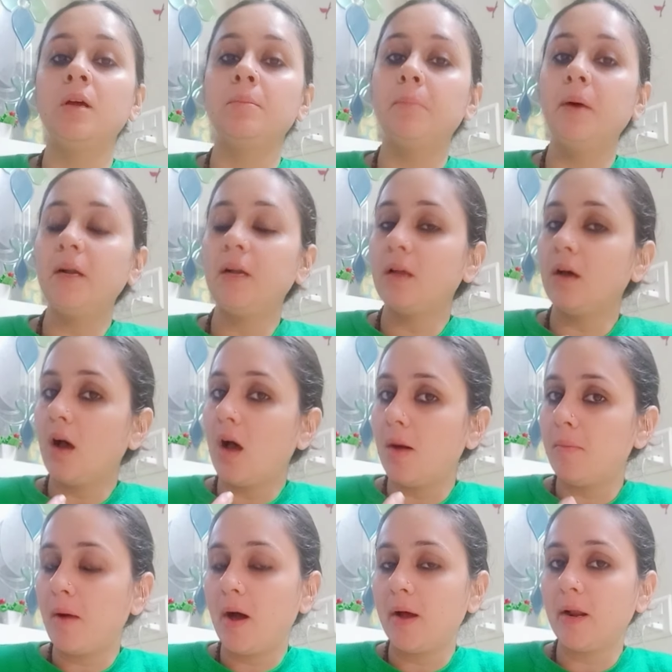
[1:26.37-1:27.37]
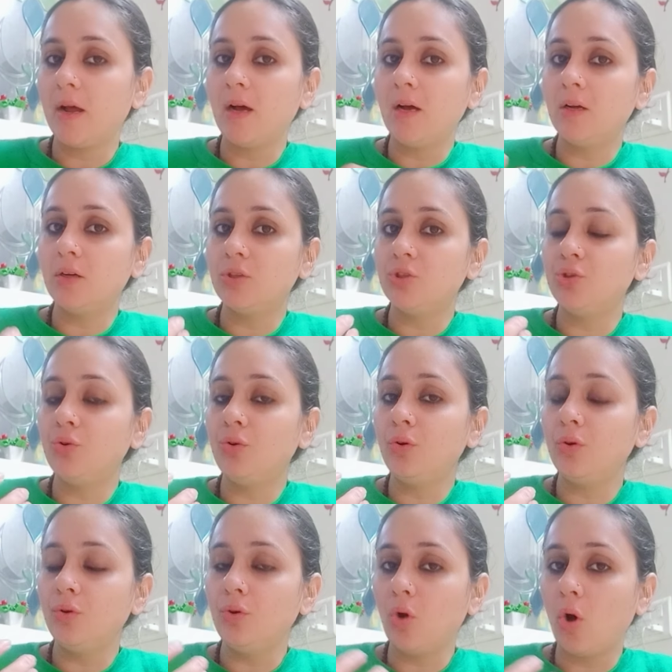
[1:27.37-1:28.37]
बट हमारा जो
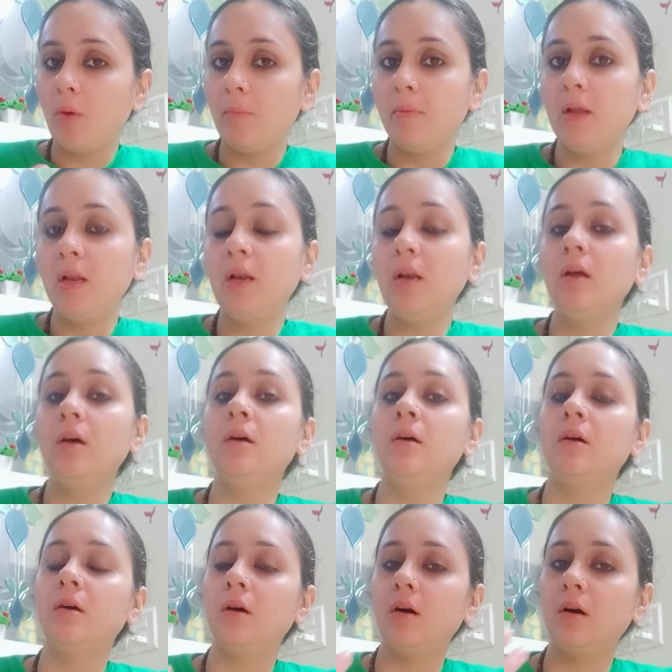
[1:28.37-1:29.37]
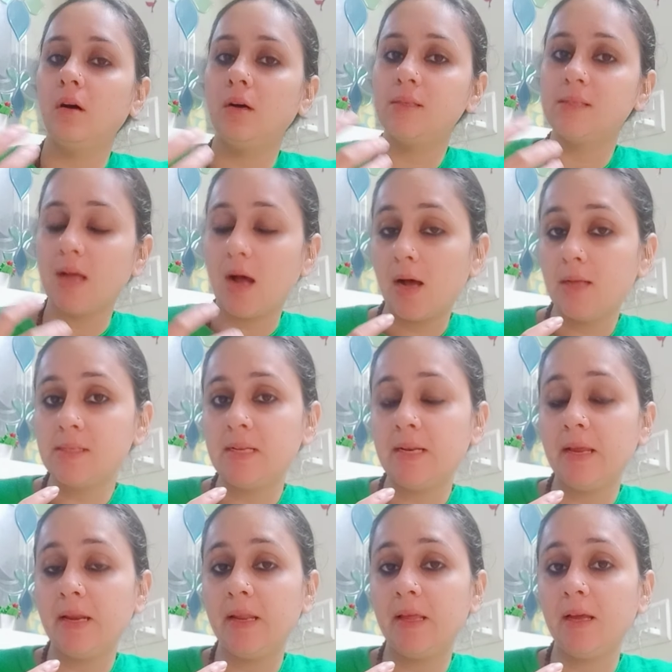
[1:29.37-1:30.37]
नॉर्मल सांस
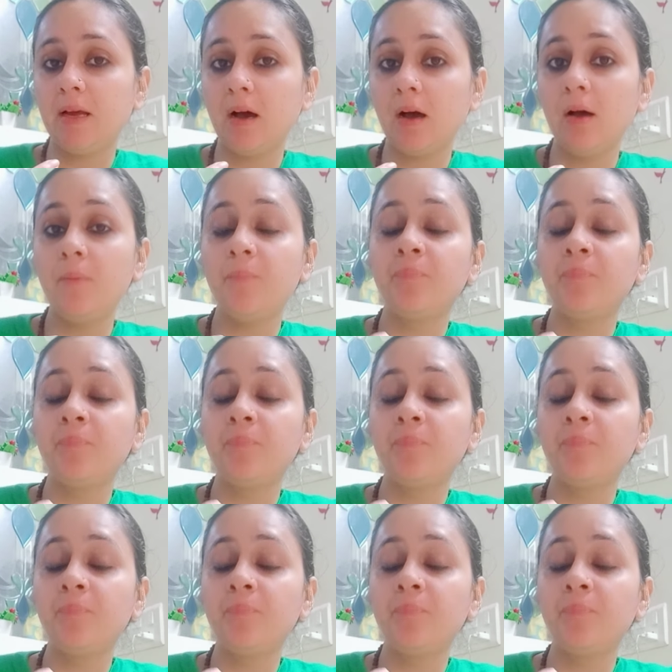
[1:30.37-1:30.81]
लेने का